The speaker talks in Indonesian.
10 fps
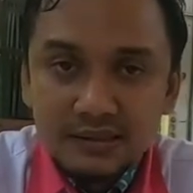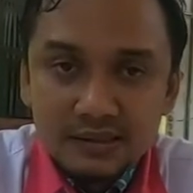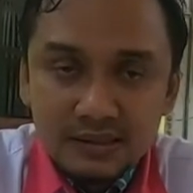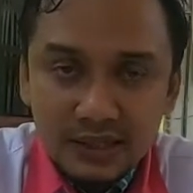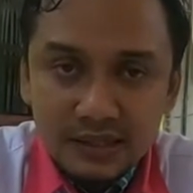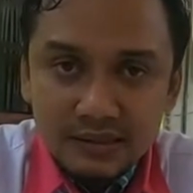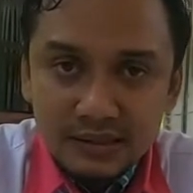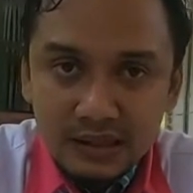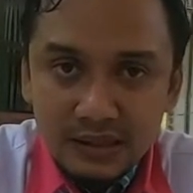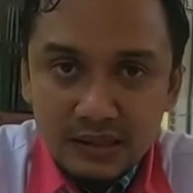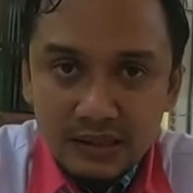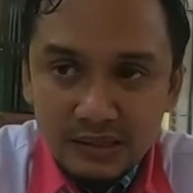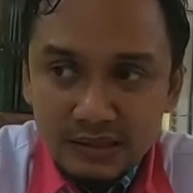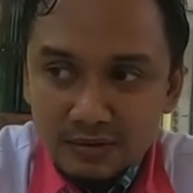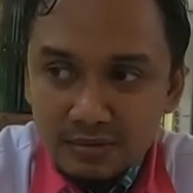ya
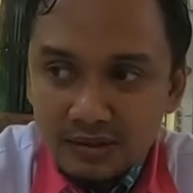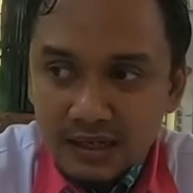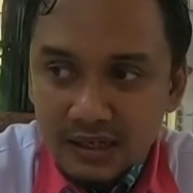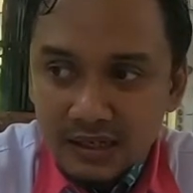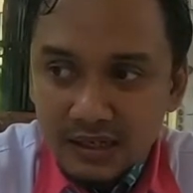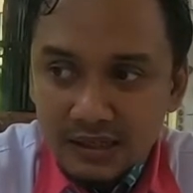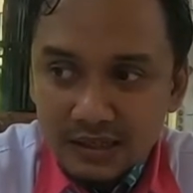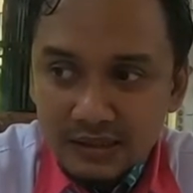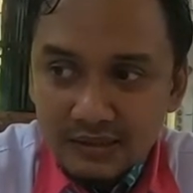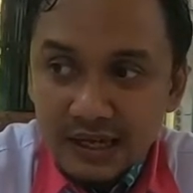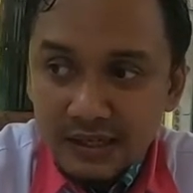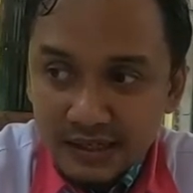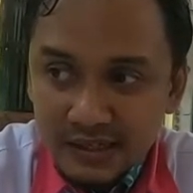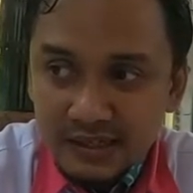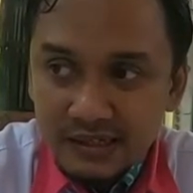uh, sudah
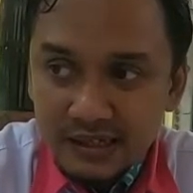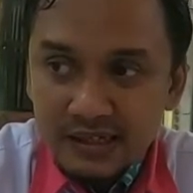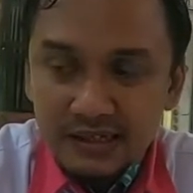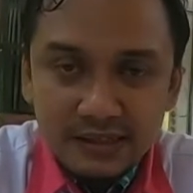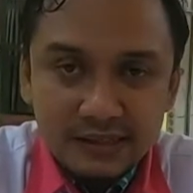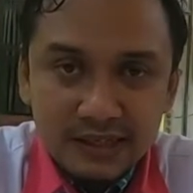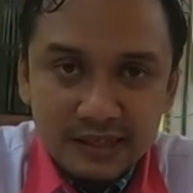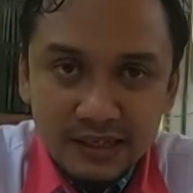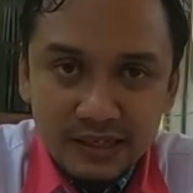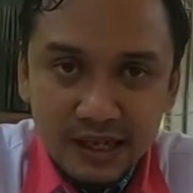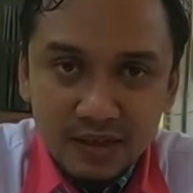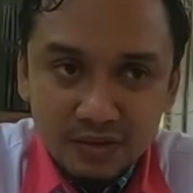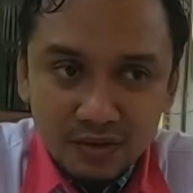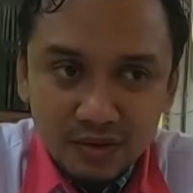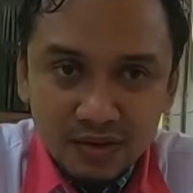jadi ya yang dari
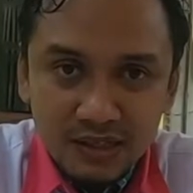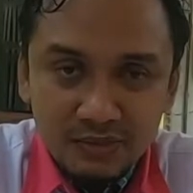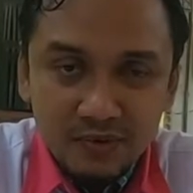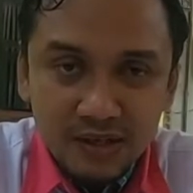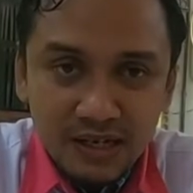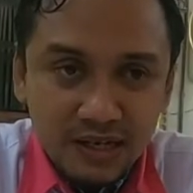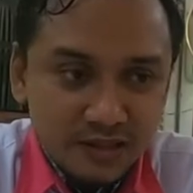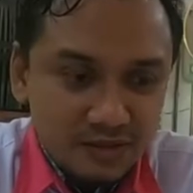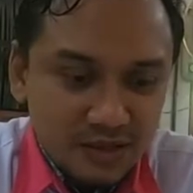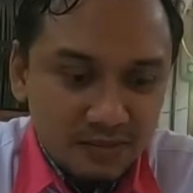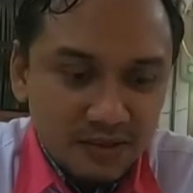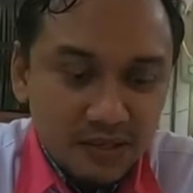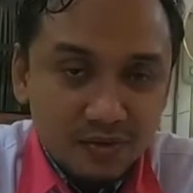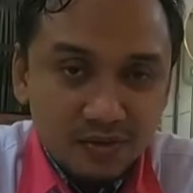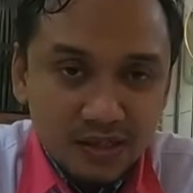Yakut ya mungkin anda sudah
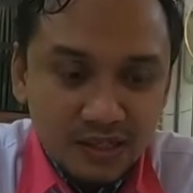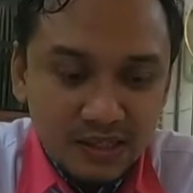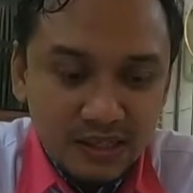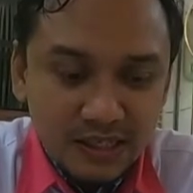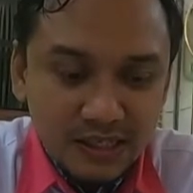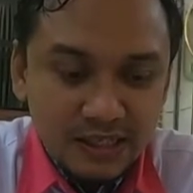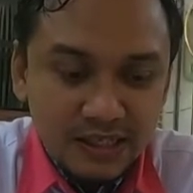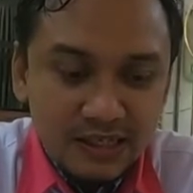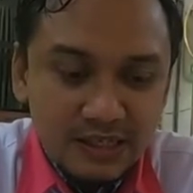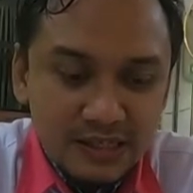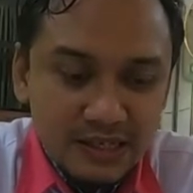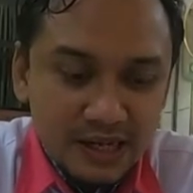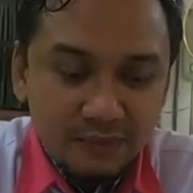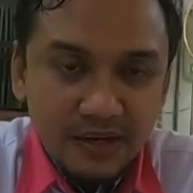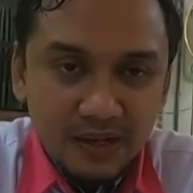mengikuti dari
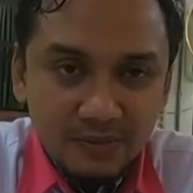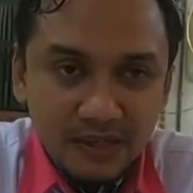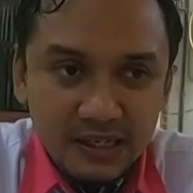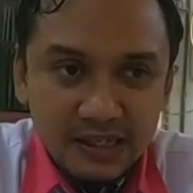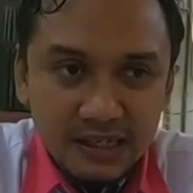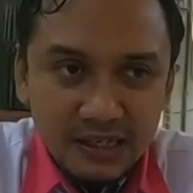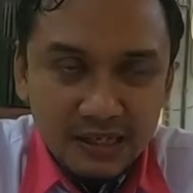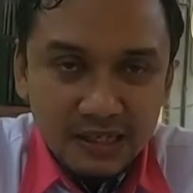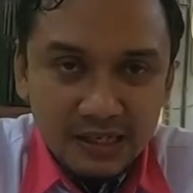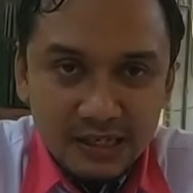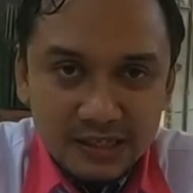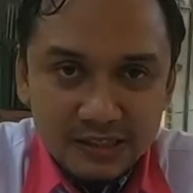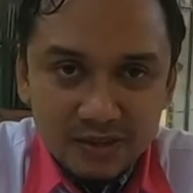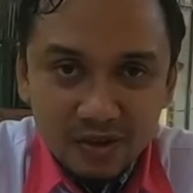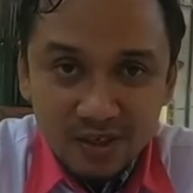apa namanya dari
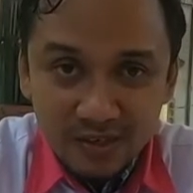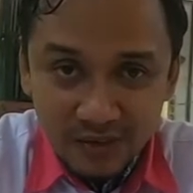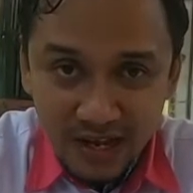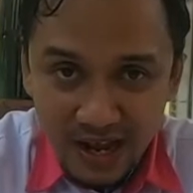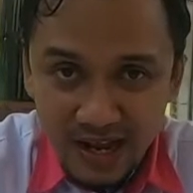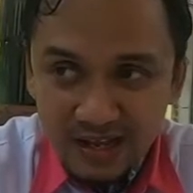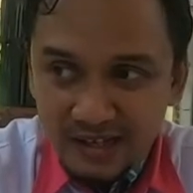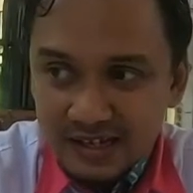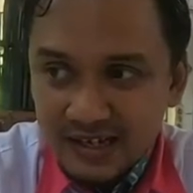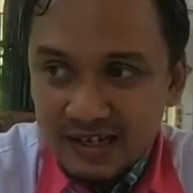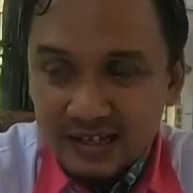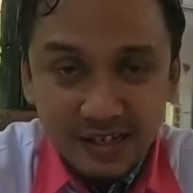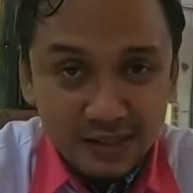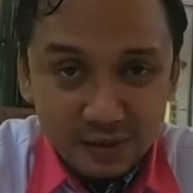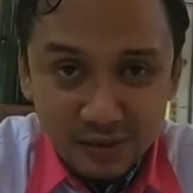story di WA ya
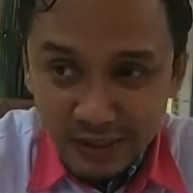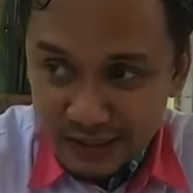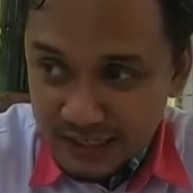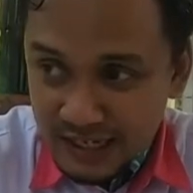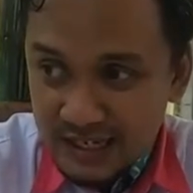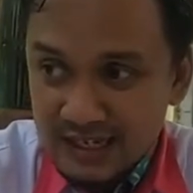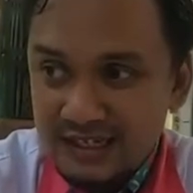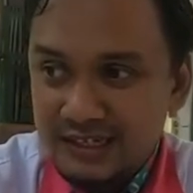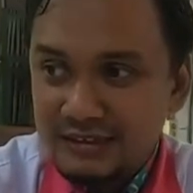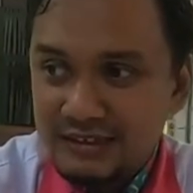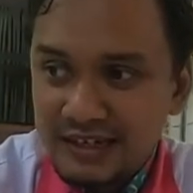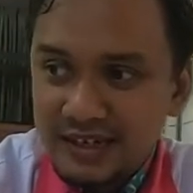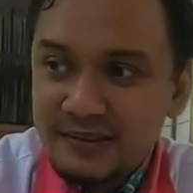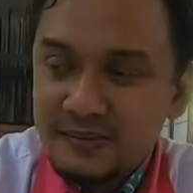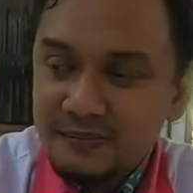day to day-nya gitu
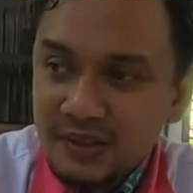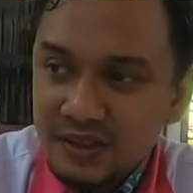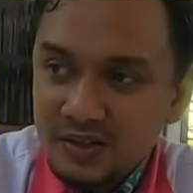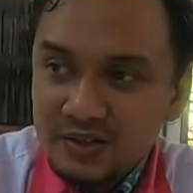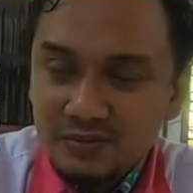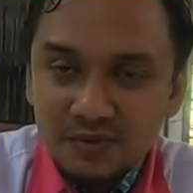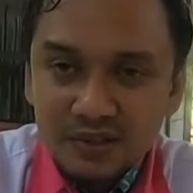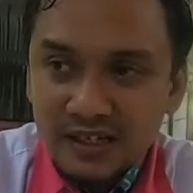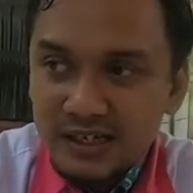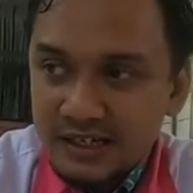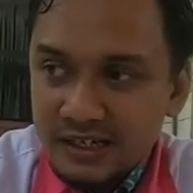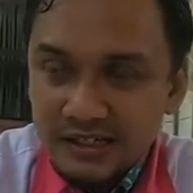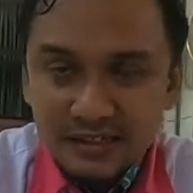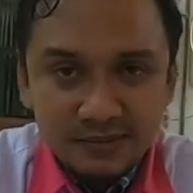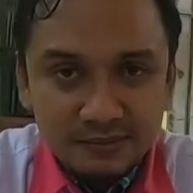ya Terus kemudian yang
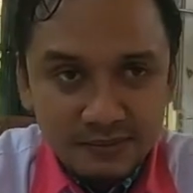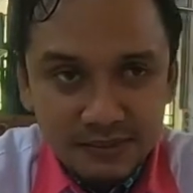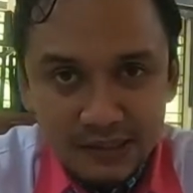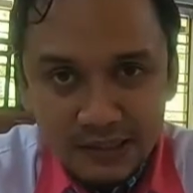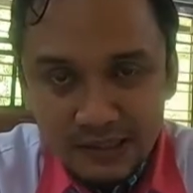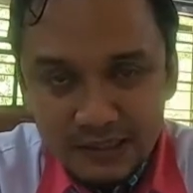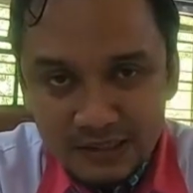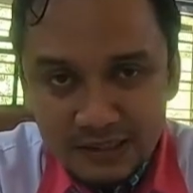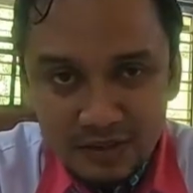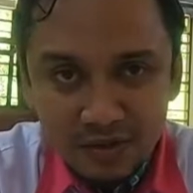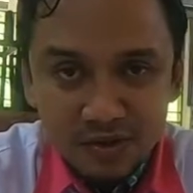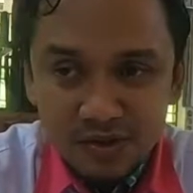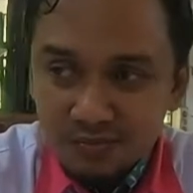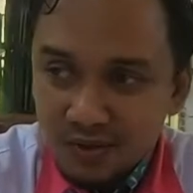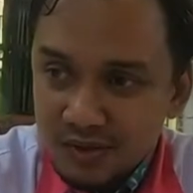dari Cim, uh, yogurt
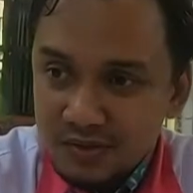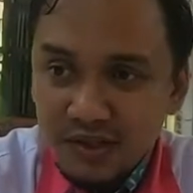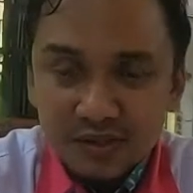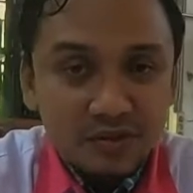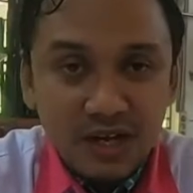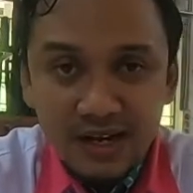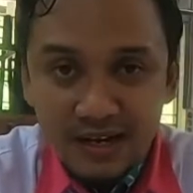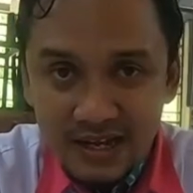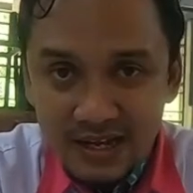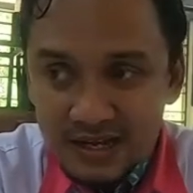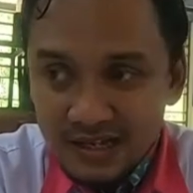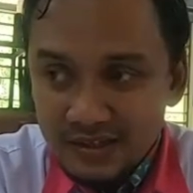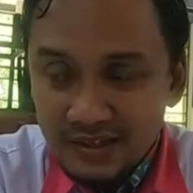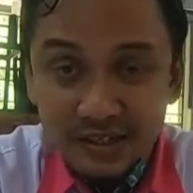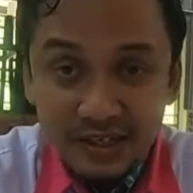Cimori juga sudah ada
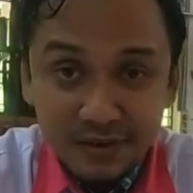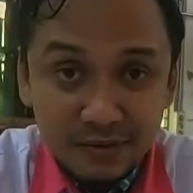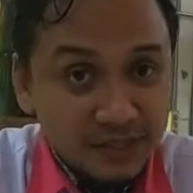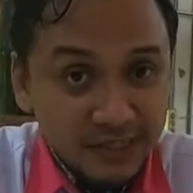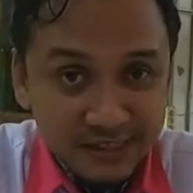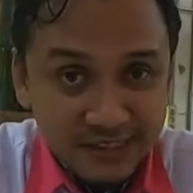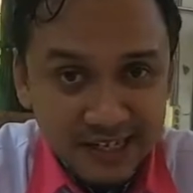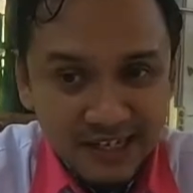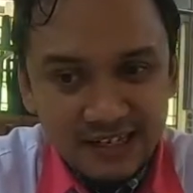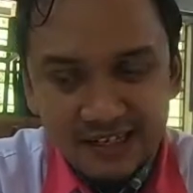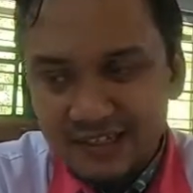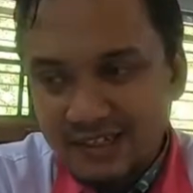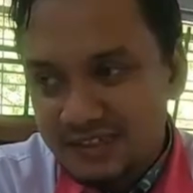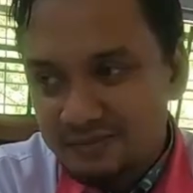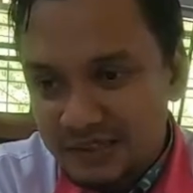gitu ya day to day-nya gitu
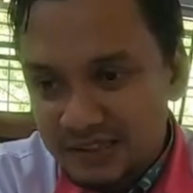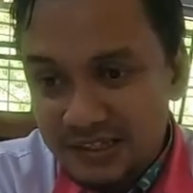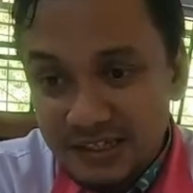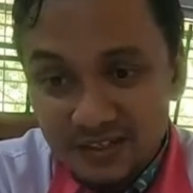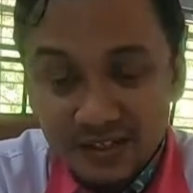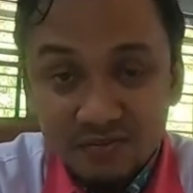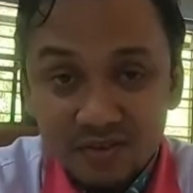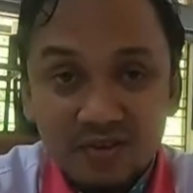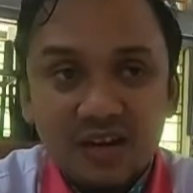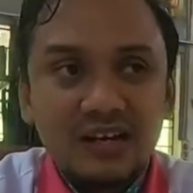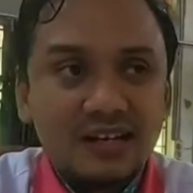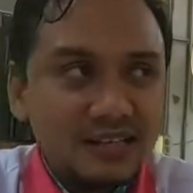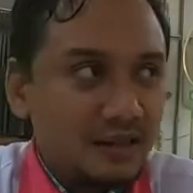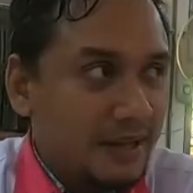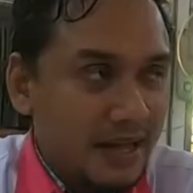ya. Pasti saya saya fotokan ya
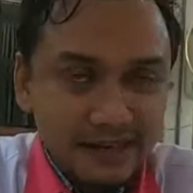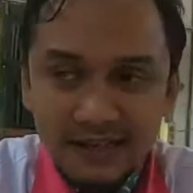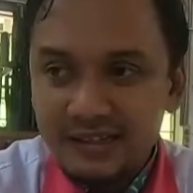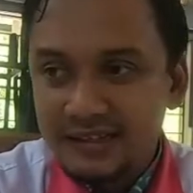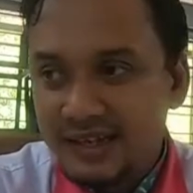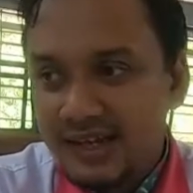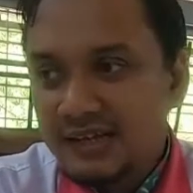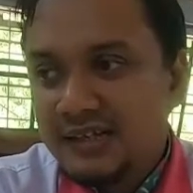tiap hari gitu ya.